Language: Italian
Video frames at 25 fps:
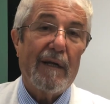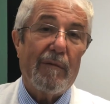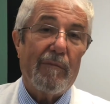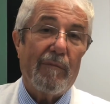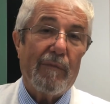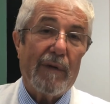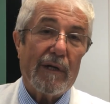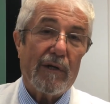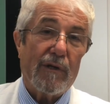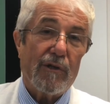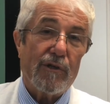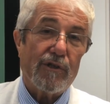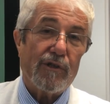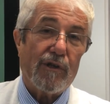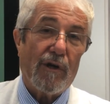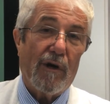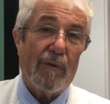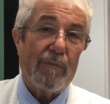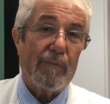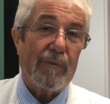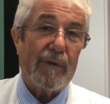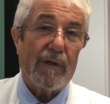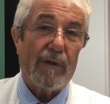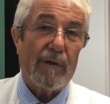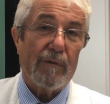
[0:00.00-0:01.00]

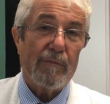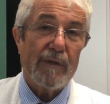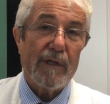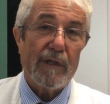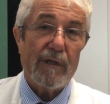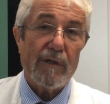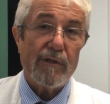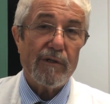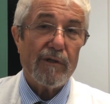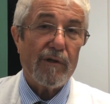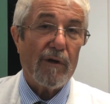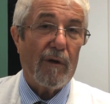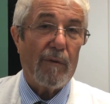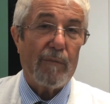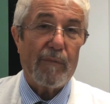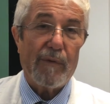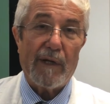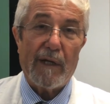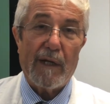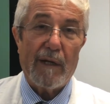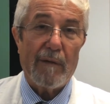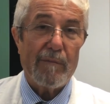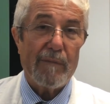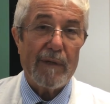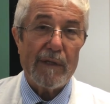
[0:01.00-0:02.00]
macroscopica o
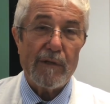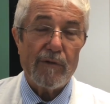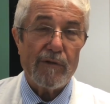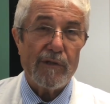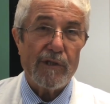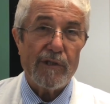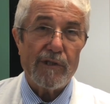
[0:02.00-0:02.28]
microscopica, ma non